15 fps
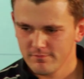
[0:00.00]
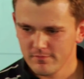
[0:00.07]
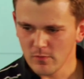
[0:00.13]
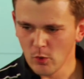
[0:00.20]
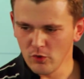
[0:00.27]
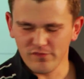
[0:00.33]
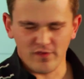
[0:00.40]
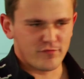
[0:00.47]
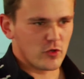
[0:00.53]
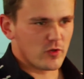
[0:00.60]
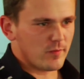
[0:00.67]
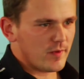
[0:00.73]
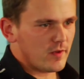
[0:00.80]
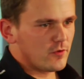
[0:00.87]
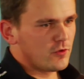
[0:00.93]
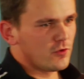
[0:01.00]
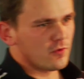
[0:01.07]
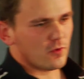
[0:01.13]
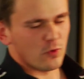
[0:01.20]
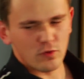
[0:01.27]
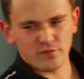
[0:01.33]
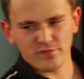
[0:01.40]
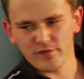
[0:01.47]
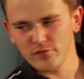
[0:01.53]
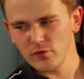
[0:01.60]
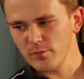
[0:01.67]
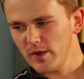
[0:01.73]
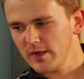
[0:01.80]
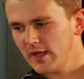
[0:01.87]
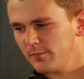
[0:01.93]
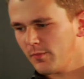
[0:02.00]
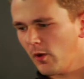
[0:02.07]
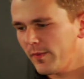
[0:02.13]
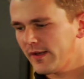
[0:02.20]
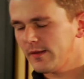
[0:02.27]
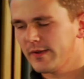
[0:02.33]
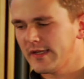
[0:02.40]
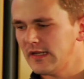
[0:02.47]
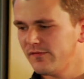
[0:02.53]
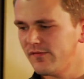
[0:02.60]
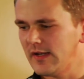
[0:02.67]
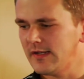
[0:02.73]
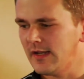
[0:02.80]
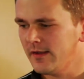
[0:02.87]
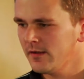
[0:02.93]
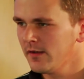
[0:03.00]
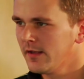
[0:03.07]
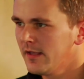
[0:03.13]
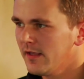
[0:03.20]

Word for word: Hochverfügbar Hochverfügbarkeit braucht man im Regelfall dann,